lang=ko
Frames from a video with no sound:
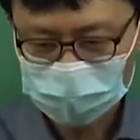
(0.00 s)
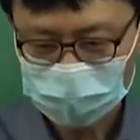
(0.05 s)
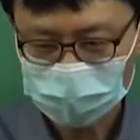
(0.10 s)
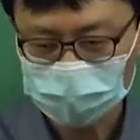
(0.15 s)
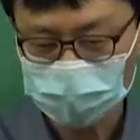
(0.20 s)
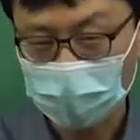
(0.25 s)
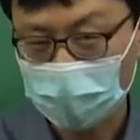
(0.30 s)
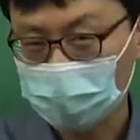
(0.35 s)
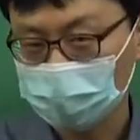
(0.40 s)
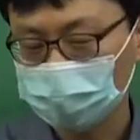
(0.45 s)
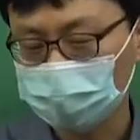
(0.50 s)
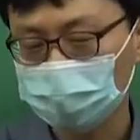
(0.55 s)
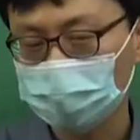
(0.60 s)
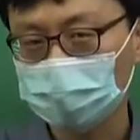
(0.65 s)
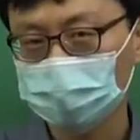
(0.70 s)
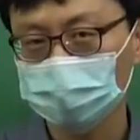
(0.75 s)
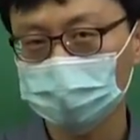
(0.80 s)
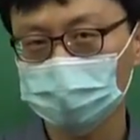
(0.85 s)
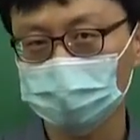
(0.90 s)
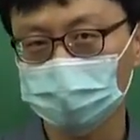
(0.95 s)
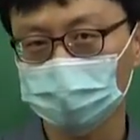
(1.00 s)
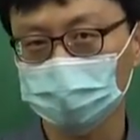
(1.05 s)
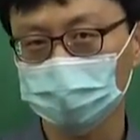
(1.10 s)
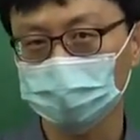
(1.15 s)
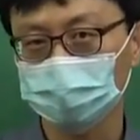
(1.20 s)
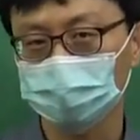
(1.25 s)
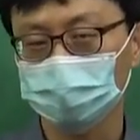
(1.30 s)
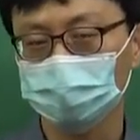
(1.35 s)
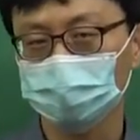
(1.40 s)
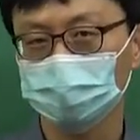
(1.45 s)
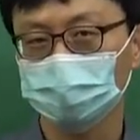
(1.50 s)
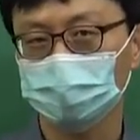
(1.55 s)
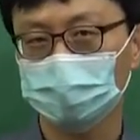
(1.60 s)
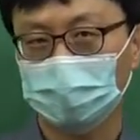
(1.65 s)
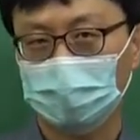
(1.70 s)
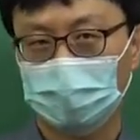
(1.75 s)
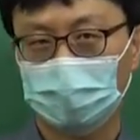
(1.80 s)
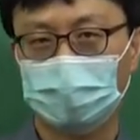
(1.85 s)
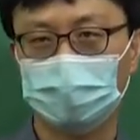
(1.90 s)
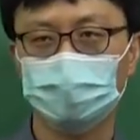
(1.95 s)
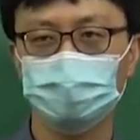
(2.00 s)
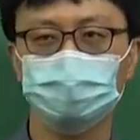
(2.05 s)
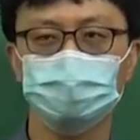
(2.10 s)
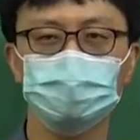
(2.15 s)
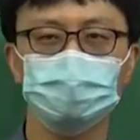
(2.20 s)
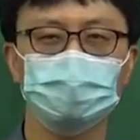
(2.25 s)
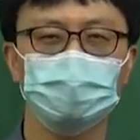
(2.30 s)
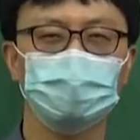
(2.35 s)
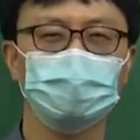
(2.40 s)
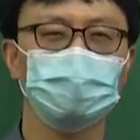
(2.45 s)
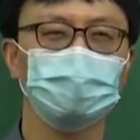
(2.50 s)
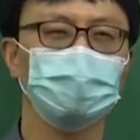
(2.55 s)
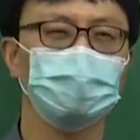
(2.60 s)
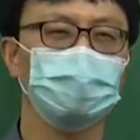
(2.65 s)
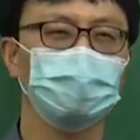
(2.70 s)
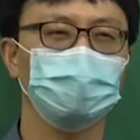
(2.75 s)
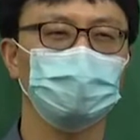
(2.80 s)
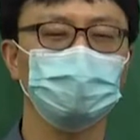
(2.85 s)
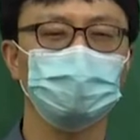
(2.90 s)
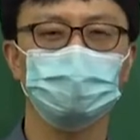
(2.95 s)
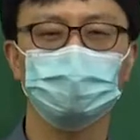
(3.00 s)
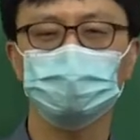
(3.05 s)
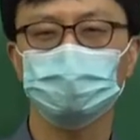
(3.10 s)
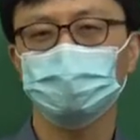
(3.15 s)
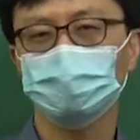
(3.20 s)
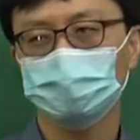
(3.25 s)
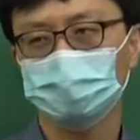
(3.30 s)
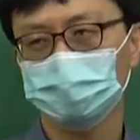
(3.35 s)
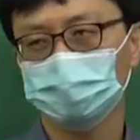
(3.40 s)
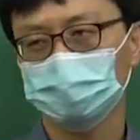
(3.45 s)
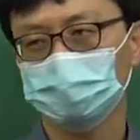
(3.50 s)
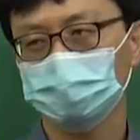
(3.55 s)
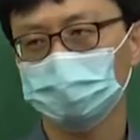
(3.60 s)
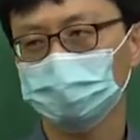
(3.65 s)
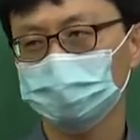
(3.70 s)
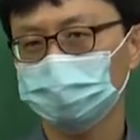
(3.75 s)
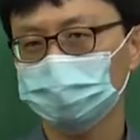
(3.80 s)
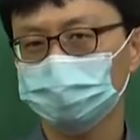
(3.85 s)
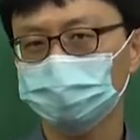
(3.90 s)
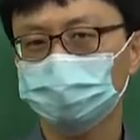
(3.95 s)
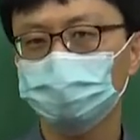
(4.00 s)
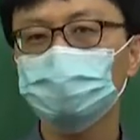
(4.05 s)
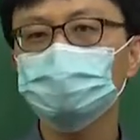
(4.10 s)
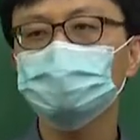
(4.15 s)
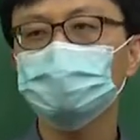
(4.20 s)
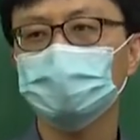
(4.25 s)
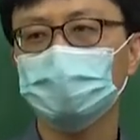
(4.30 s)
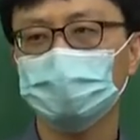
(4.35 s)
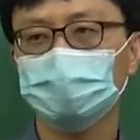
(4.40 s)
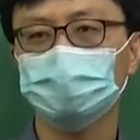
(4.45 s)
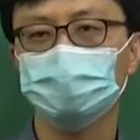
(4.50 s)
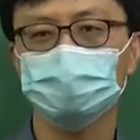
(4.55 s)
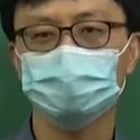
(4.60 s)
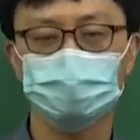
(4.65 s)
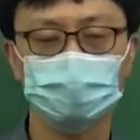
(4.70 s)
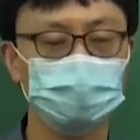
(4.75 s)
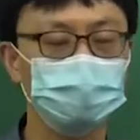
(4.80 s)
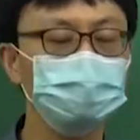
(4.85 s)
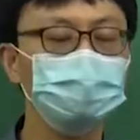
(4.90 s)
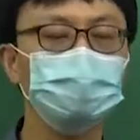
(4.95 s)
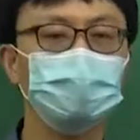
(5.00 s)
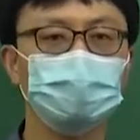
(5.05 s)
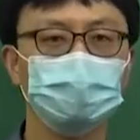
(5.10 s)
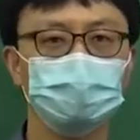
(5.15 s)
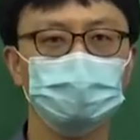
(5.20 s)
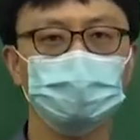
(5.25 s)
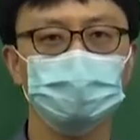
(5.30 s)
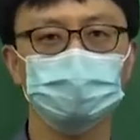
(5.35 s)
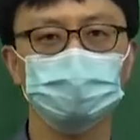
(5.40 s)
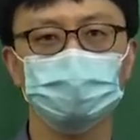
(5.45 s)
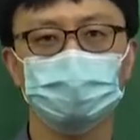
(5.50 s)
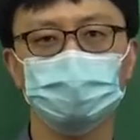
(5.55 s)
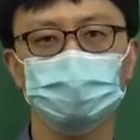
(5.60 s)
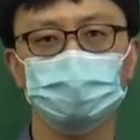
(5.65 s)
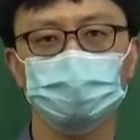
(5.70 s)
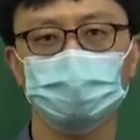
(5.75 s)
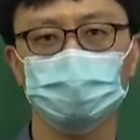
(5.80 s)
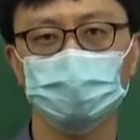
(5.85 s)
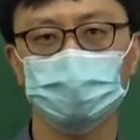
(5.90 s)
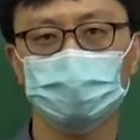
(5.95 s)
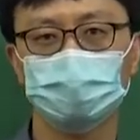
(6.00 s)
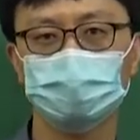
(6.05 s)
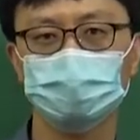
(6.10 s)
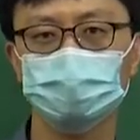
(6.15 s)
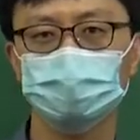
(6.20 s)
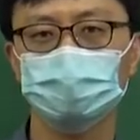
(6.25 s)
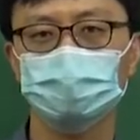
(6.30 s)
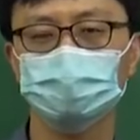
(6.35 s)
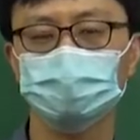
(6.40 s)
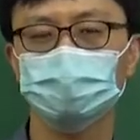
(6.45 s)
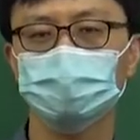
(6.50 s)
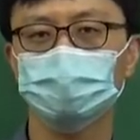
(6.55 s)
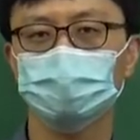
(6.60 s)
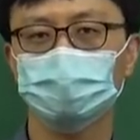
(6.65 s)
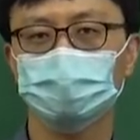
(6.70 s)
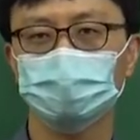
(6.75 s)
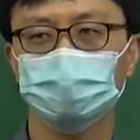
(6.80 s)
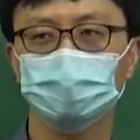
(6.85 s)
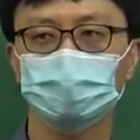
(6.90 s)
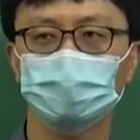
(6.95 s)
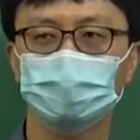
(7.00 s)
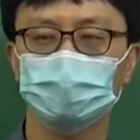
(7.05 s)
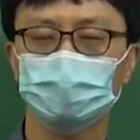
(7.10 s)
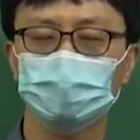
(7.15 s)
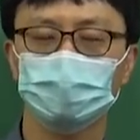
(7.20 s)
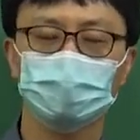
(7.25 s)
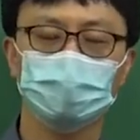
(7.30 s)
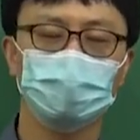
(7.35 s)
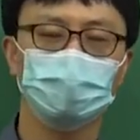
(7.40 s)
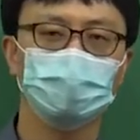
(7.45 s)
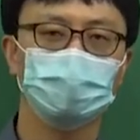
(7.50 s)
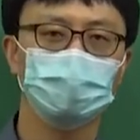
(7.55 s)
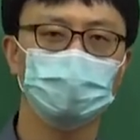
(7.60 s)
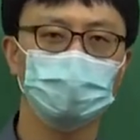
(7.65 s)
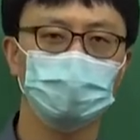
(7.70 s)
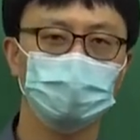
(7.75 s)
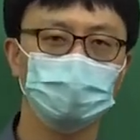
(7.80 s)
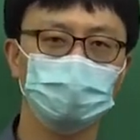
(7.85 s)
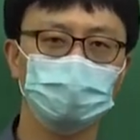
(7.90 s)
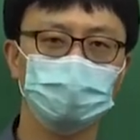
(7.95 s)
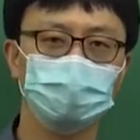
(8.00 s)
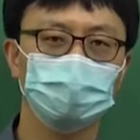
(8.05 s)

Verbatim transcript: 말투라든지 아니면 이제 예, 어떤 표정이 아니었던 제스처 같은 데서 예, 같은 데서 어